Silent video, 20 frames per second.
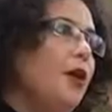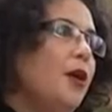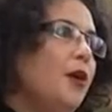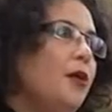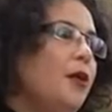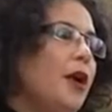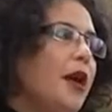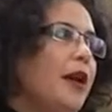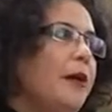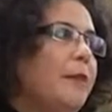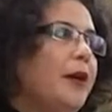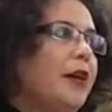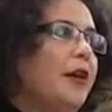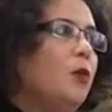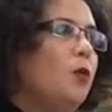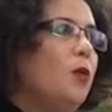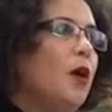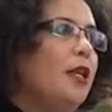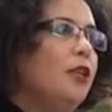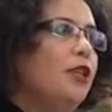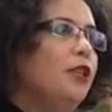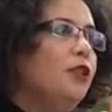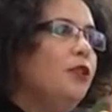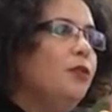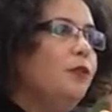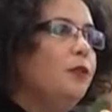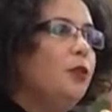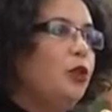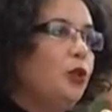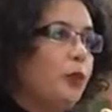hogar eh,
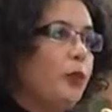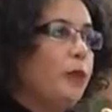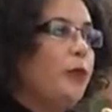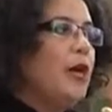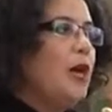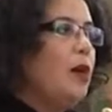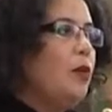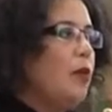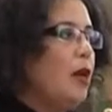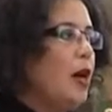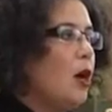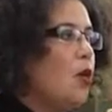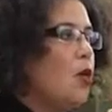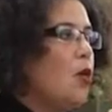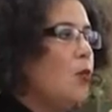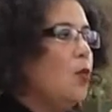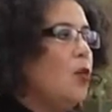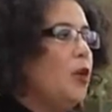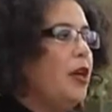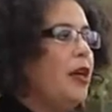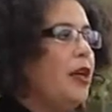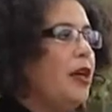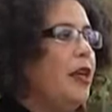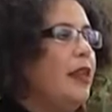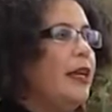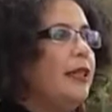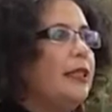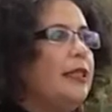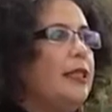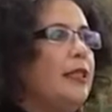paraguayo. Yo vivía en una
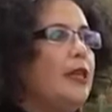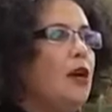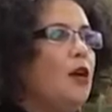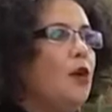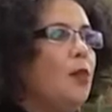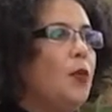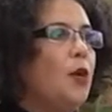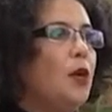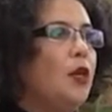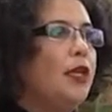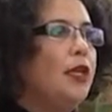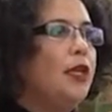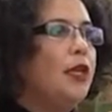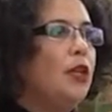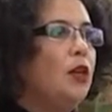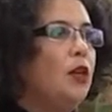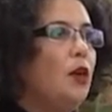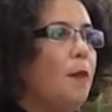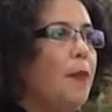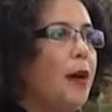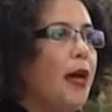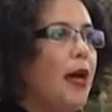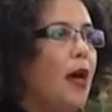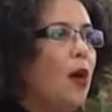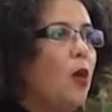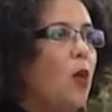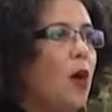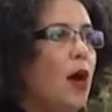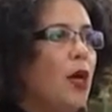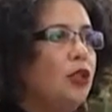comunidad de exiliados políticos
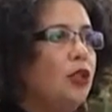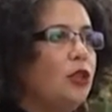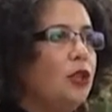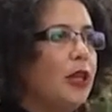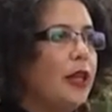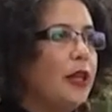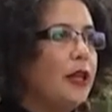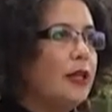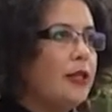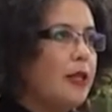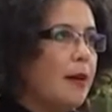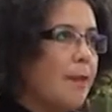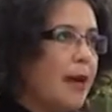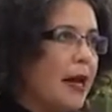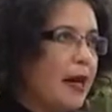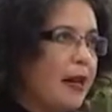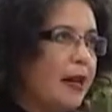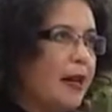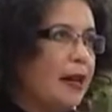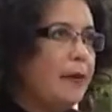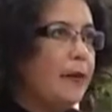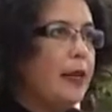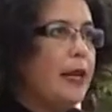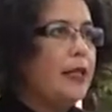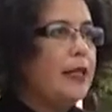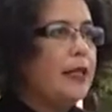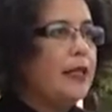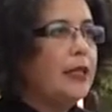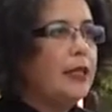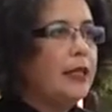paraguayos, que es esa parte de
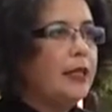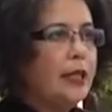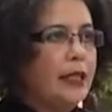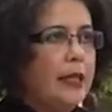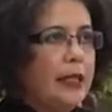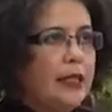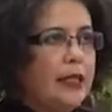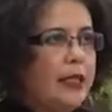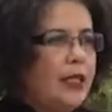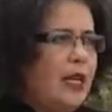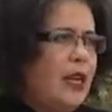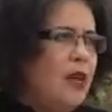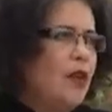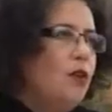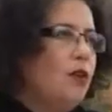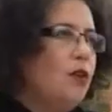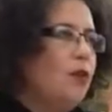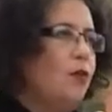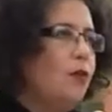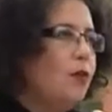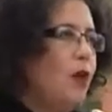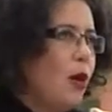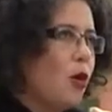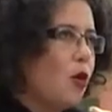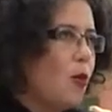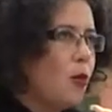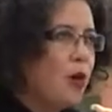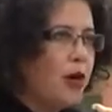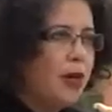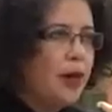Verazote que está lleno de una
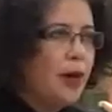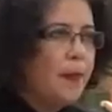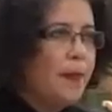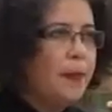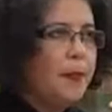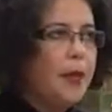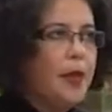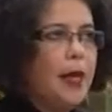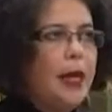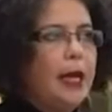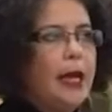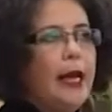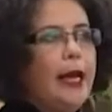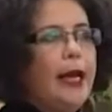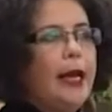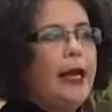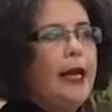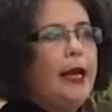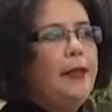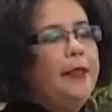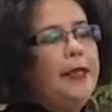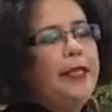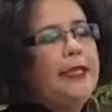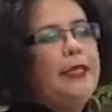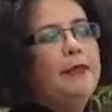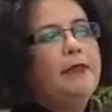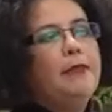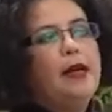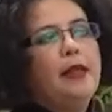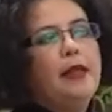comunidad
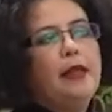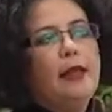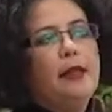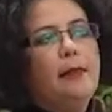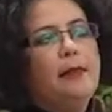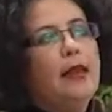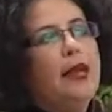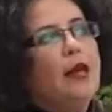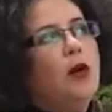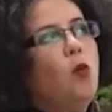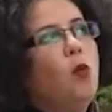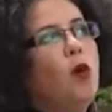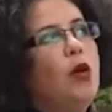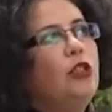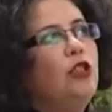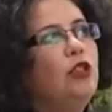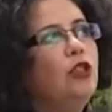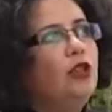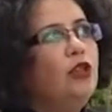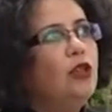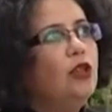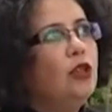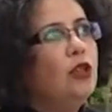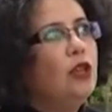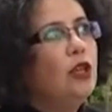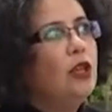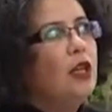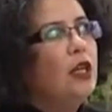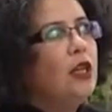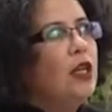grandísima de paraguayos.
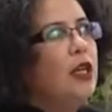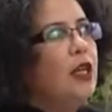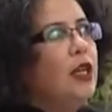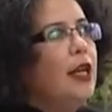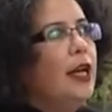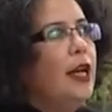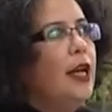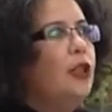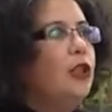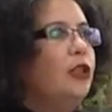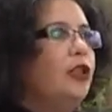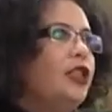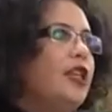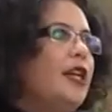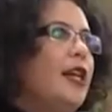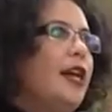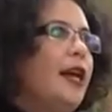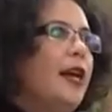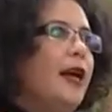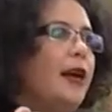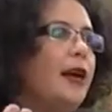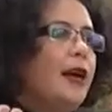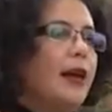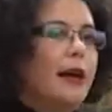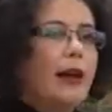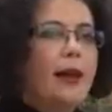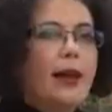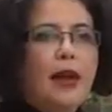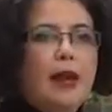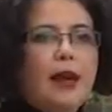Entonces, la,
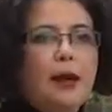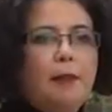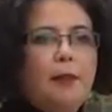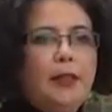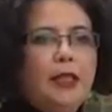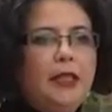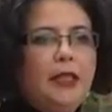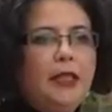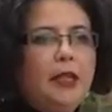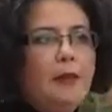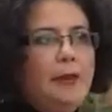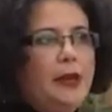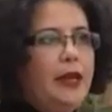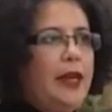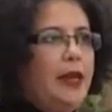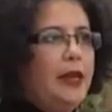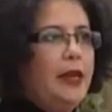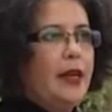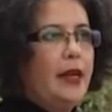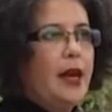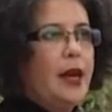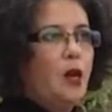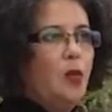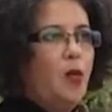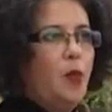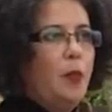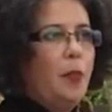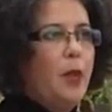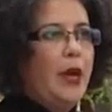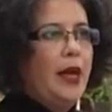capilla Virgen de
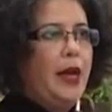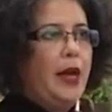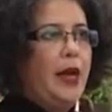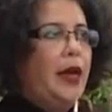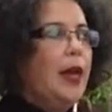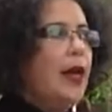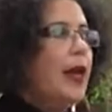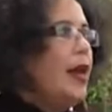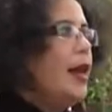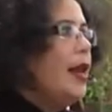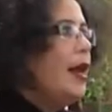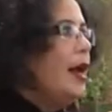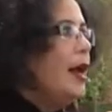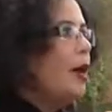Cacupé, la